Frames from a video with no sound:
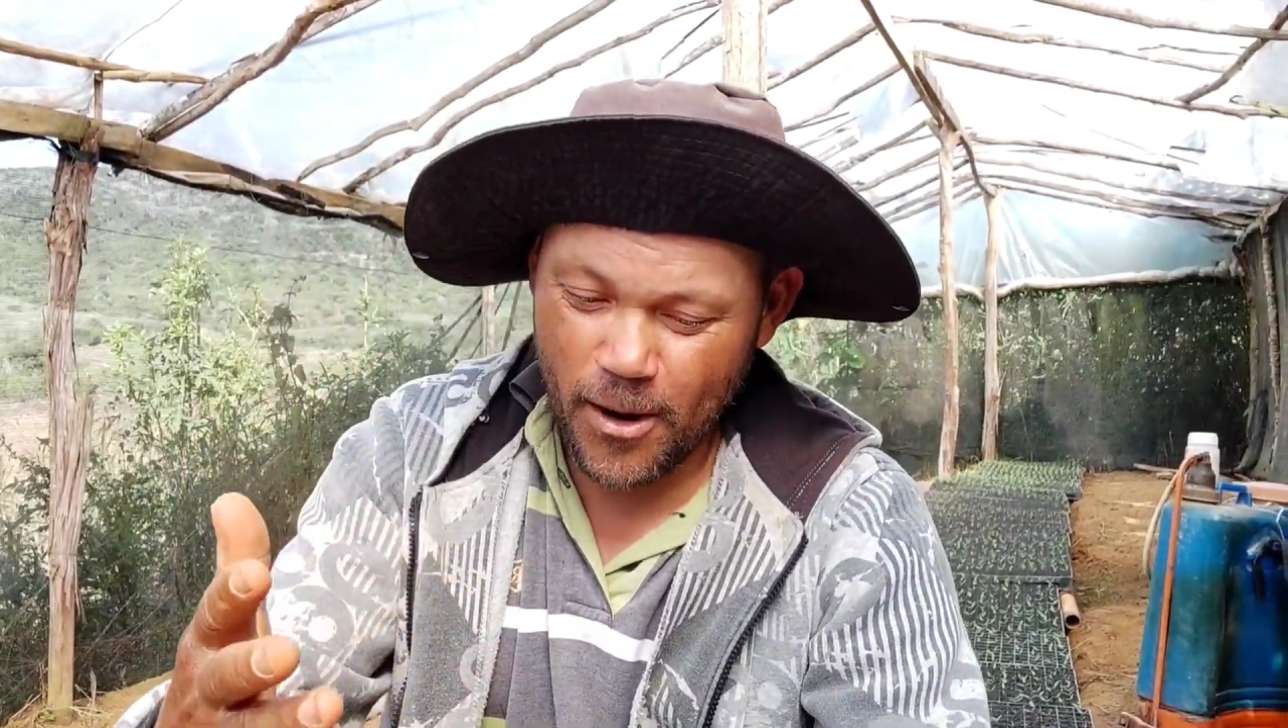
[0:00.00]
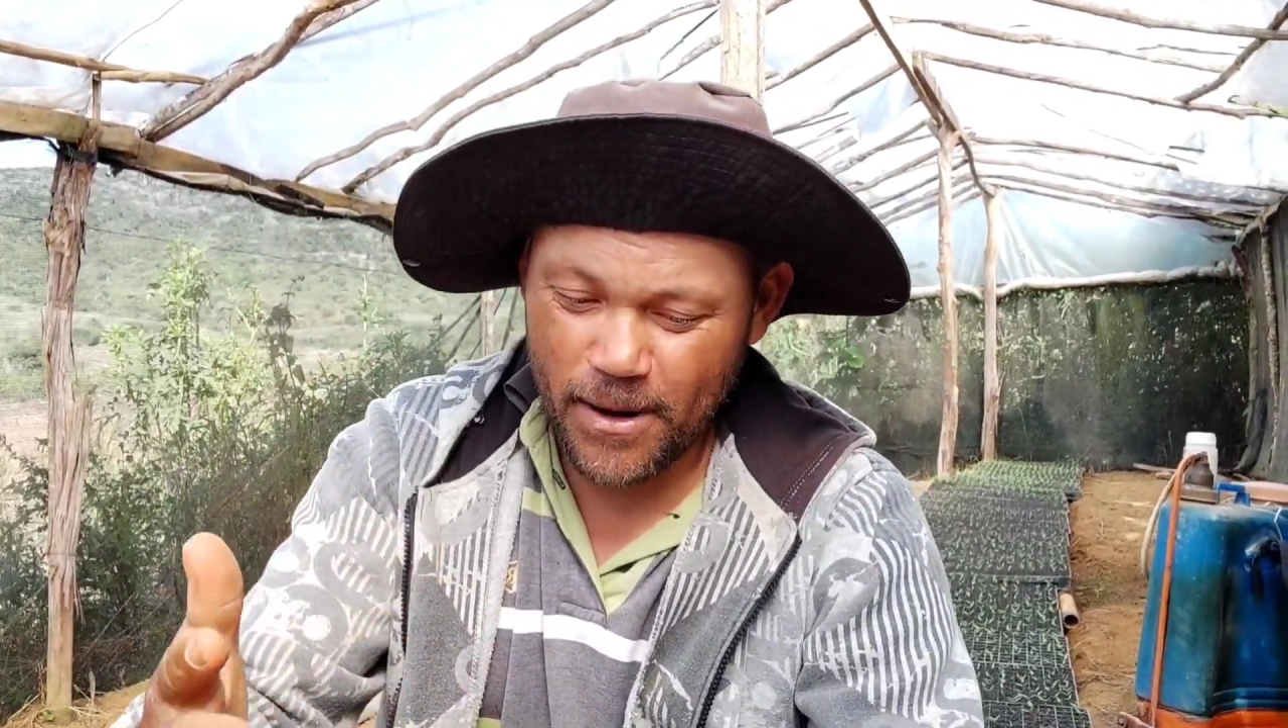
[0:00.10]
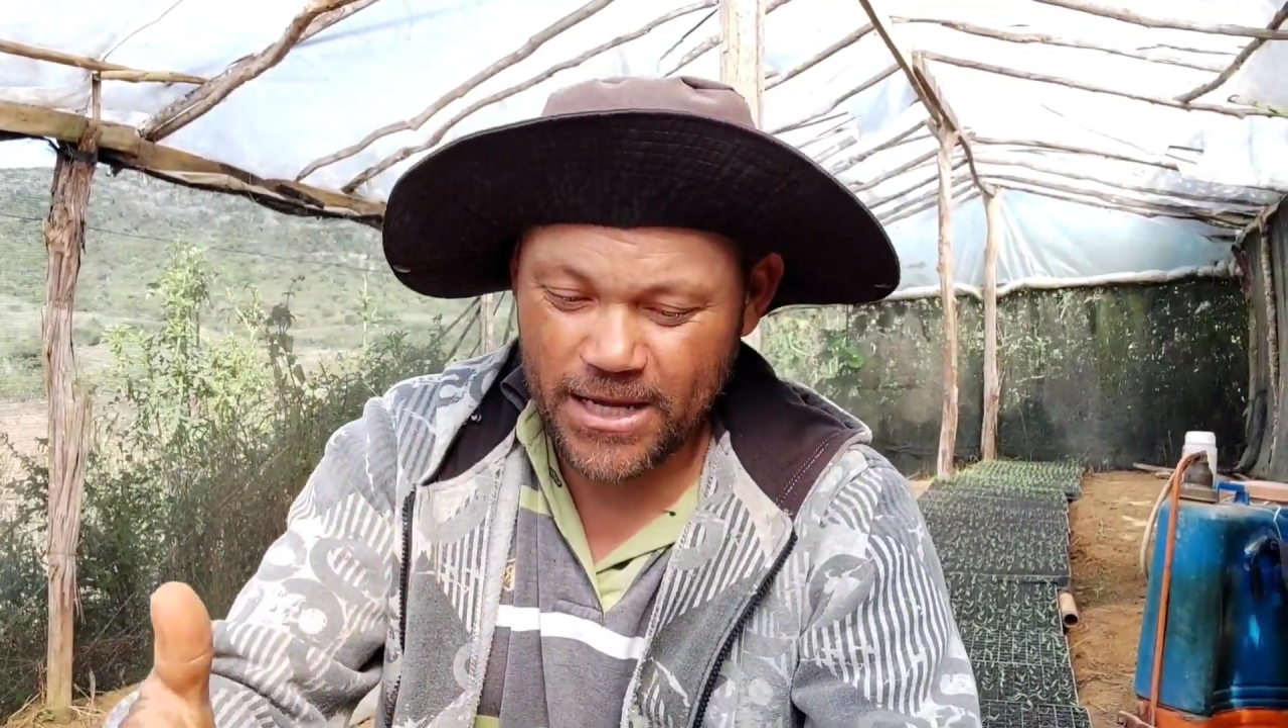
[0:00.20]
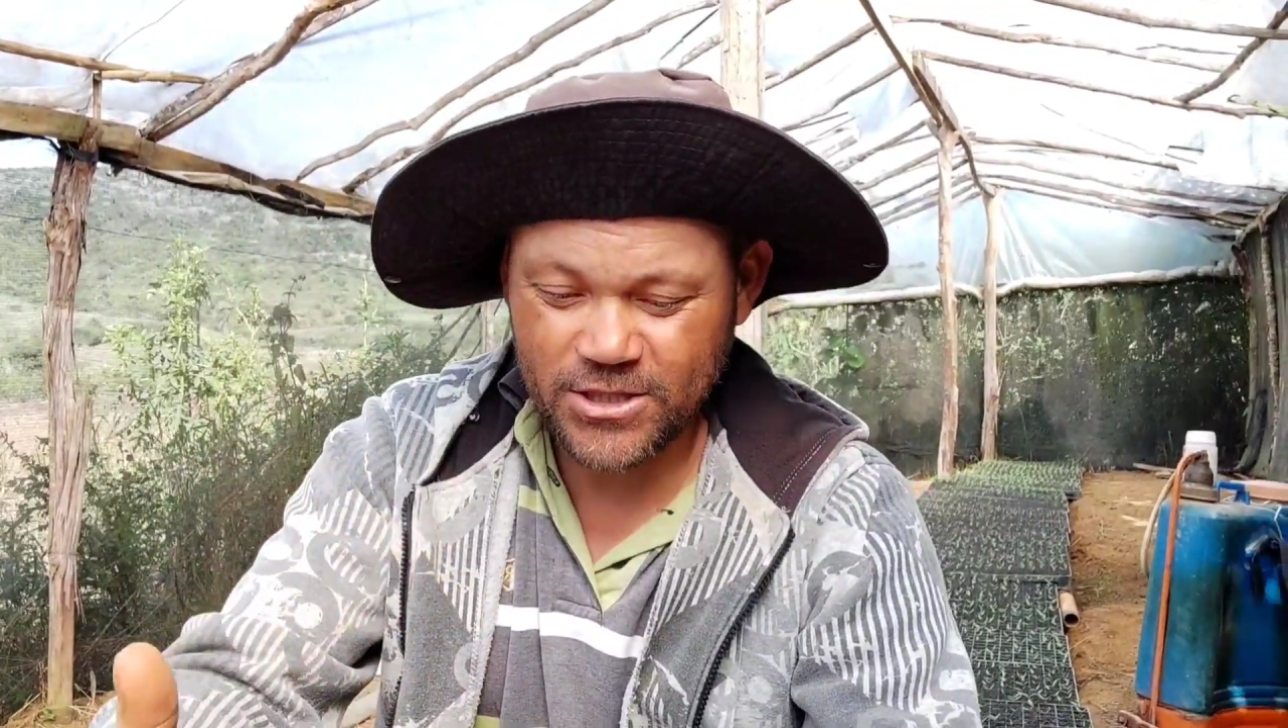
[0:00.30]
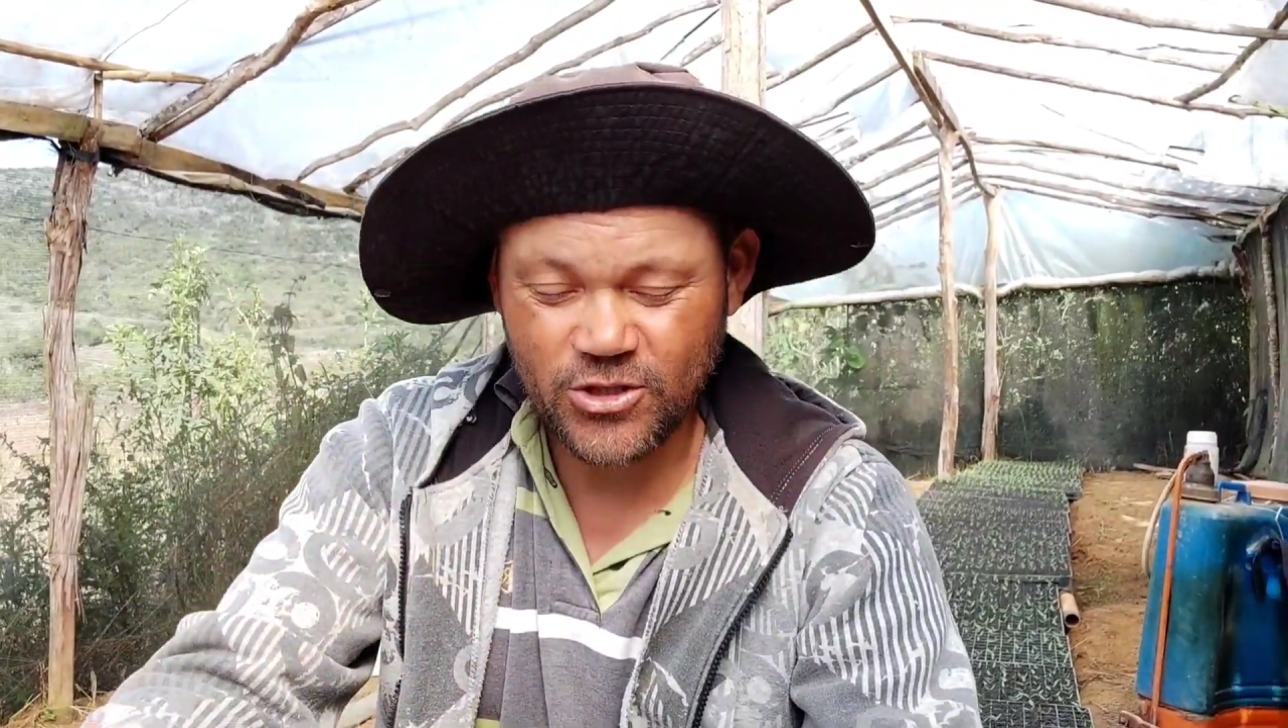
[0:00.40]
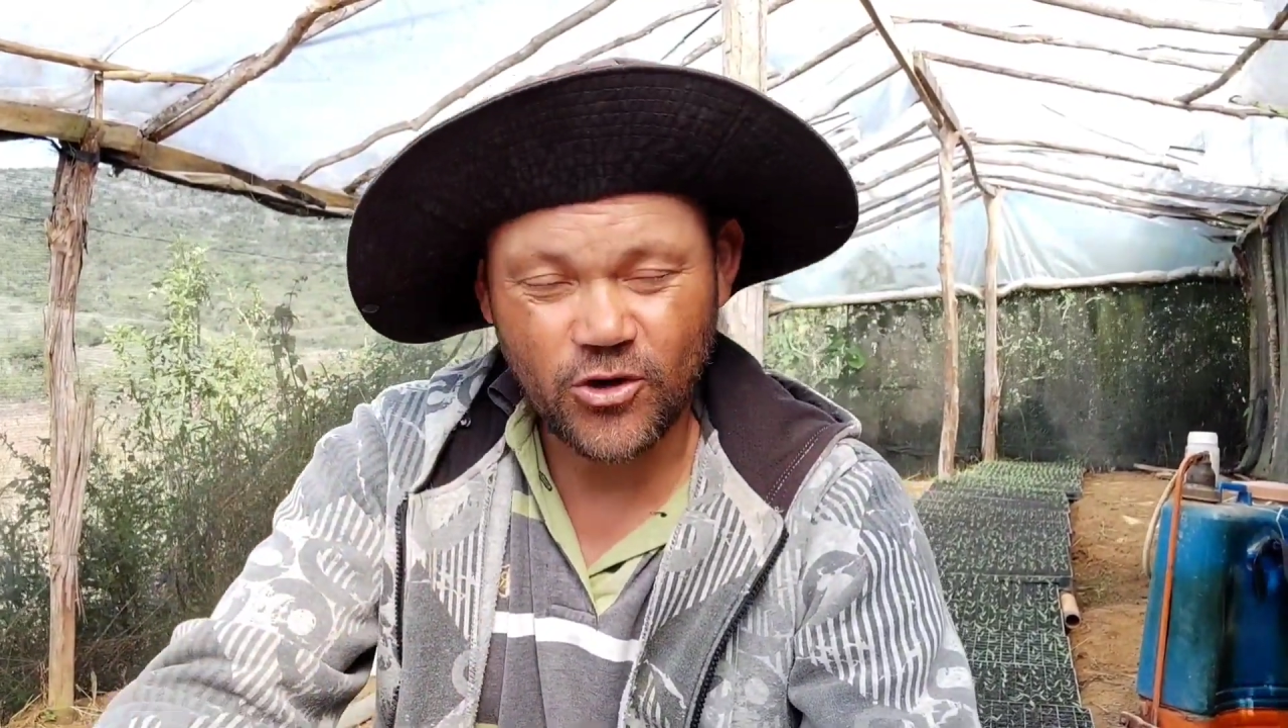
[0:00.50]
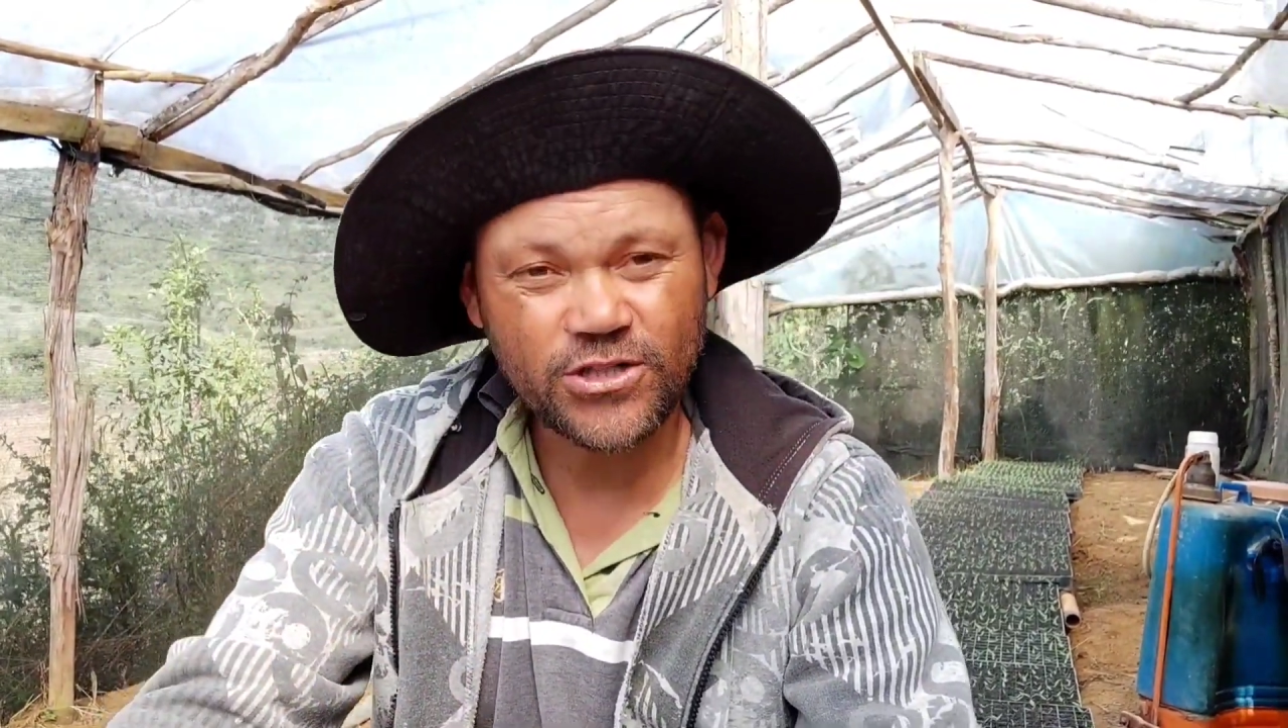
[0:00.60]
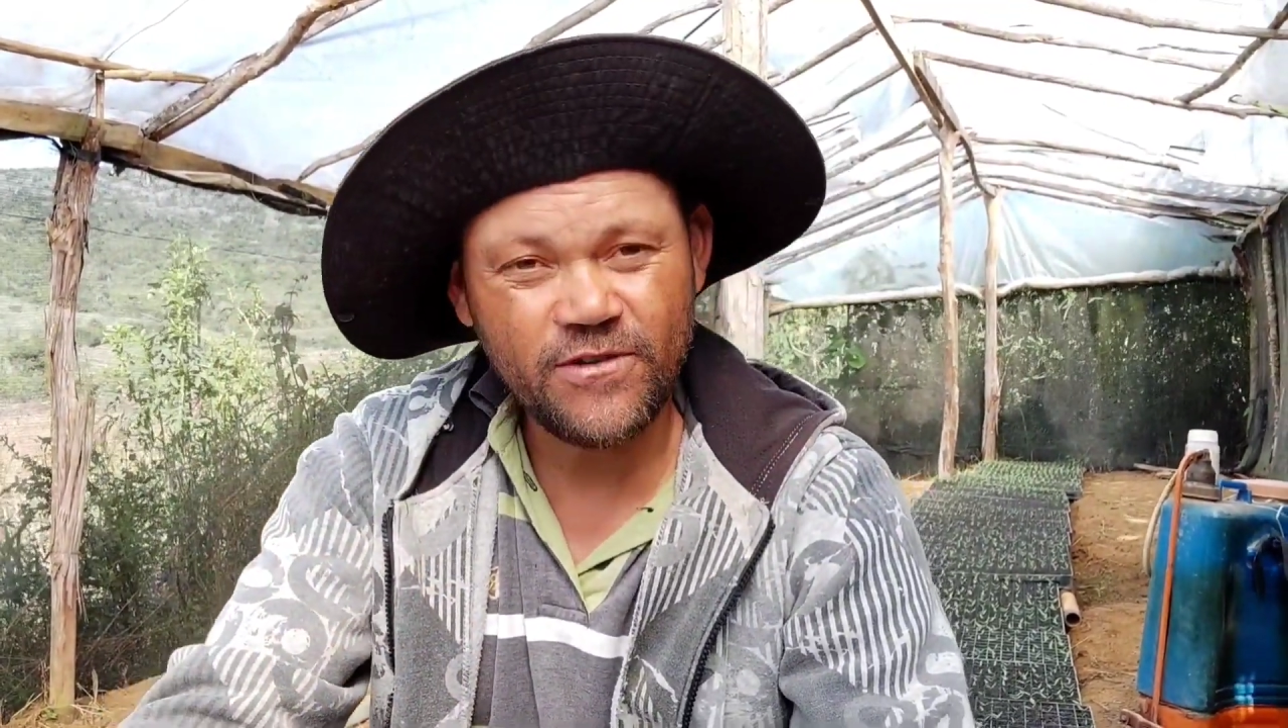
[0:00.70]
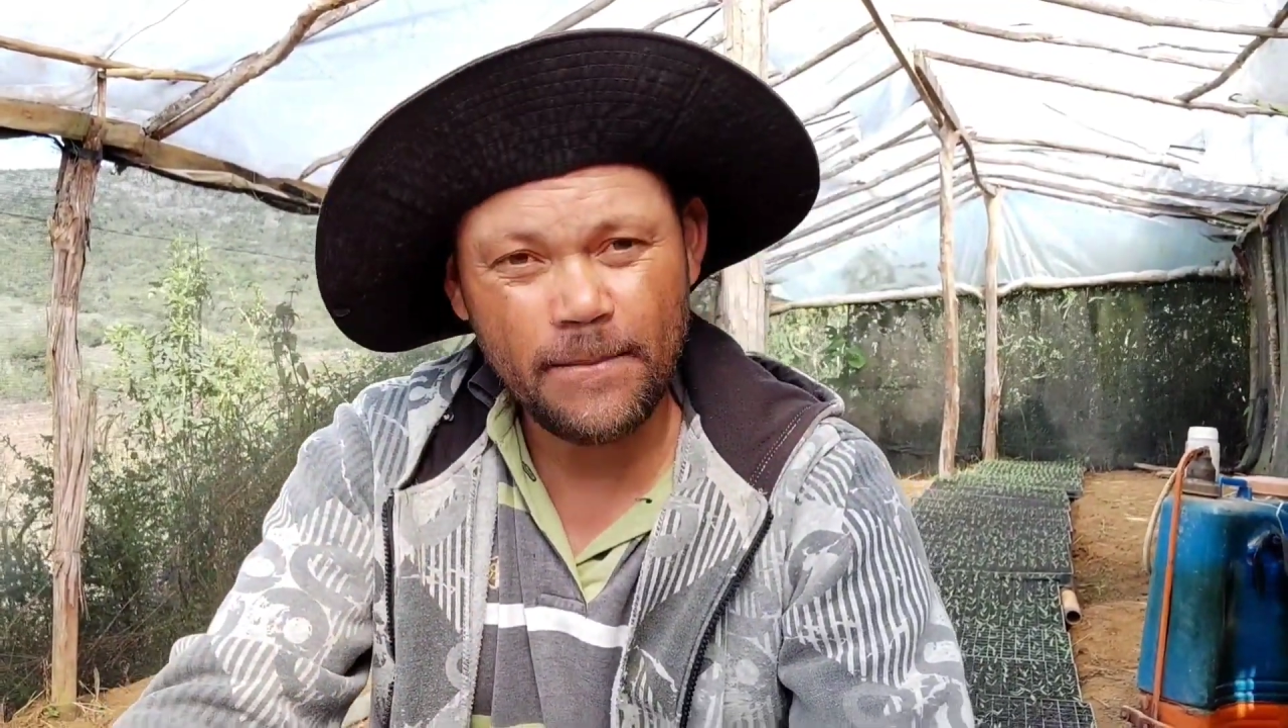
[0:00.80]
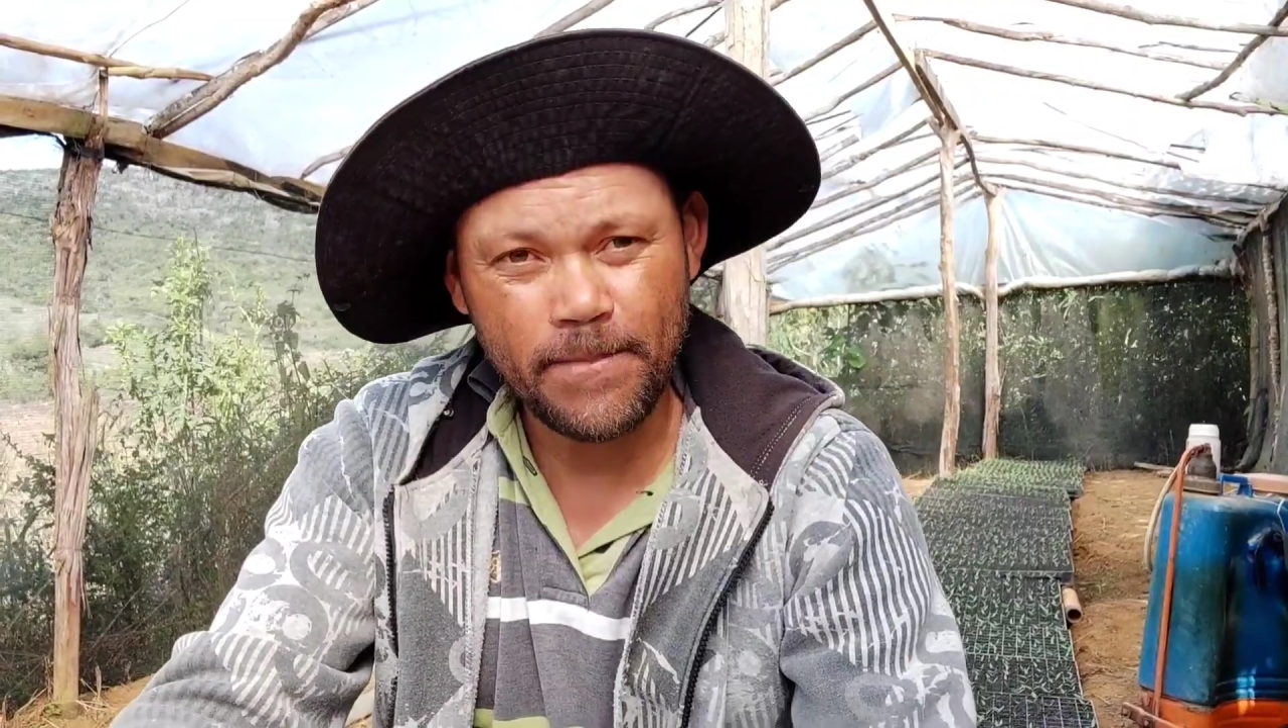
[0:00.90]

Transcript: abraço de hoje vai